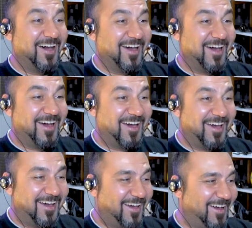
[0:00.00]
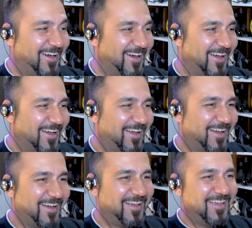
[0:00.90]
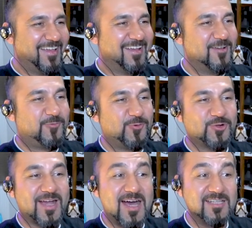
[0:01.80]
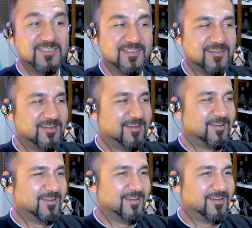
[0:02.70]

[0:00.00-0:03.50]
Abi abarttı ya. Abi ekmek Kur'an çarpsın yemin